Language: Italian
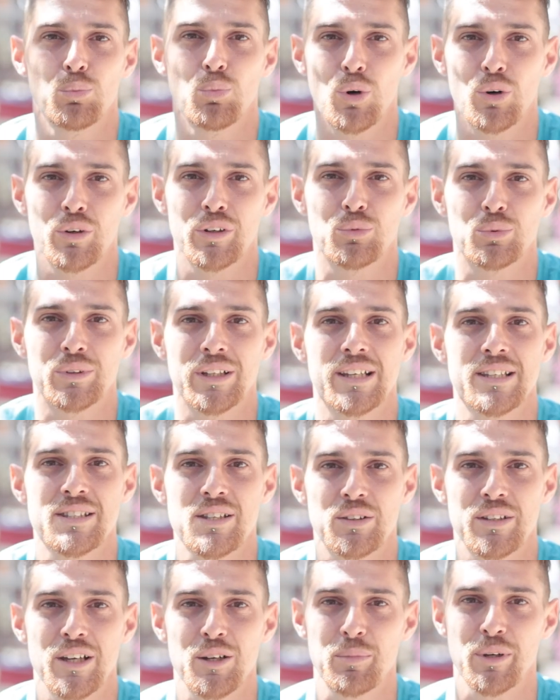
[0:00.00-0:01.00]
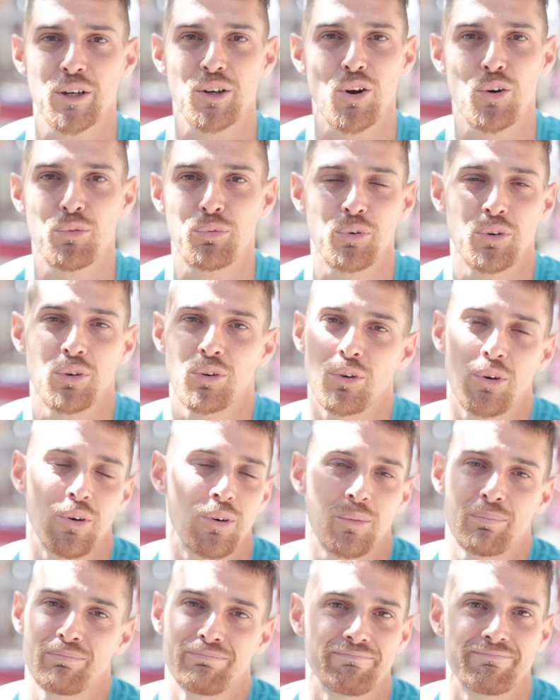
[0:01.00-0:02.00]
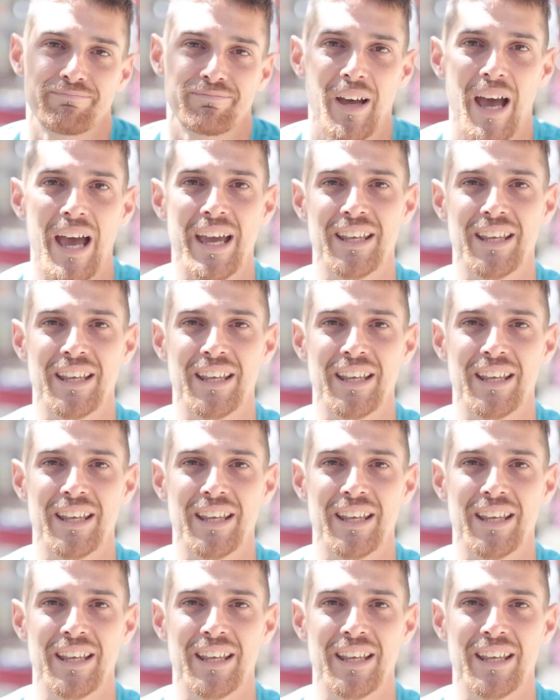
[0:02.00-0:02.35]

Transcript: buon utilizzo del microfono è